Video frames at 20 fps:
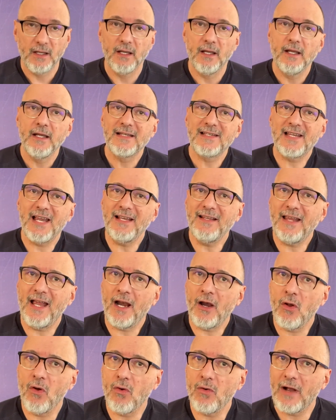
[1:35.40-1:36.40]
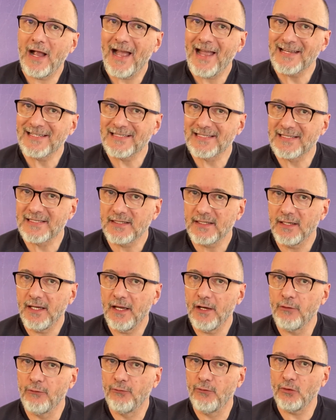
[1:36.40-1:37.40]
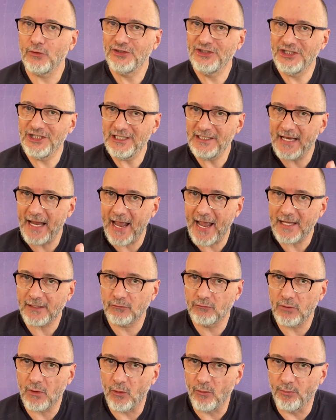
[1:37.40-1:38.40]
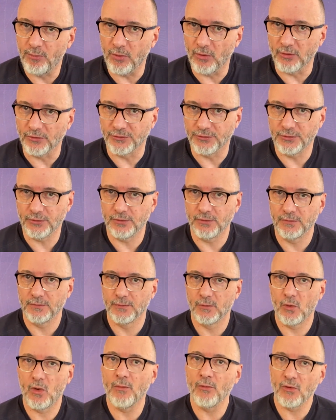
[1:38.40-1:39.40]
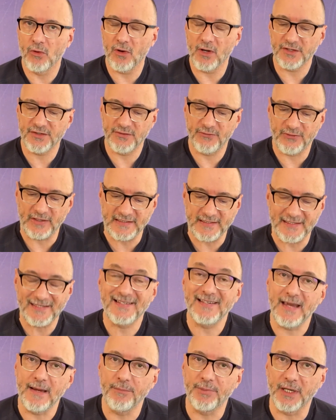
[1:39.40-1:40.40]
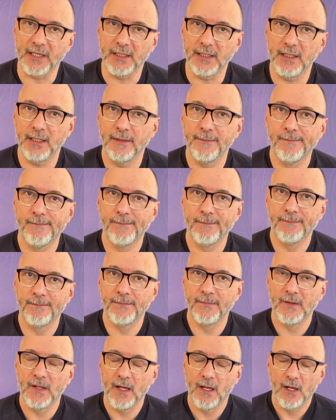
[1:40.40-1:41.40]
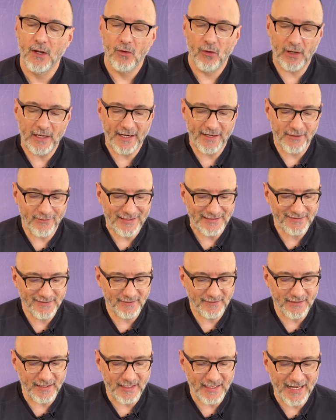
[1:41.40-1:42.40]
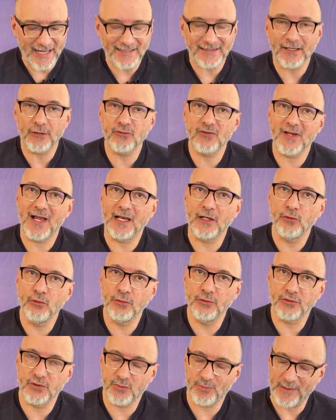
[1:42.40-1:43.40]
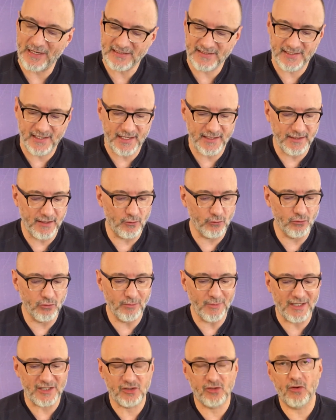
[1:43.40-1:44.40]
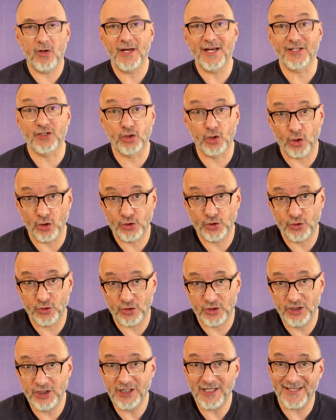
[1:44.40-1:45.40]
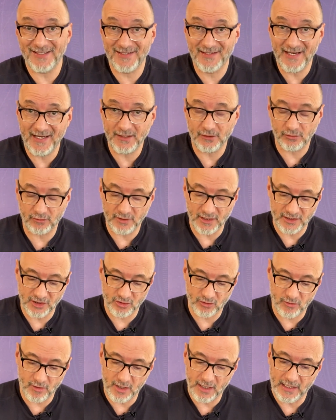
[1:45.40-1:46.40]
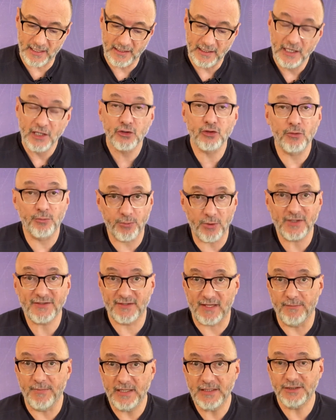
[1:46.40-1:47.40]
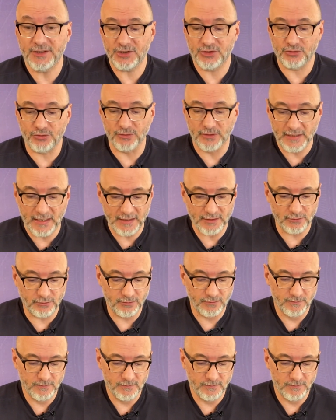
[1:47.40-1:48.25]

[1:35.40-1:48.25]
Sem delongas, eu vou direto ao ponto, como gosto de fazer sempre aqui. Olha, não adianta nada os alunos passarem algumas horas todos os dias dentro da escola, supostamente estudando,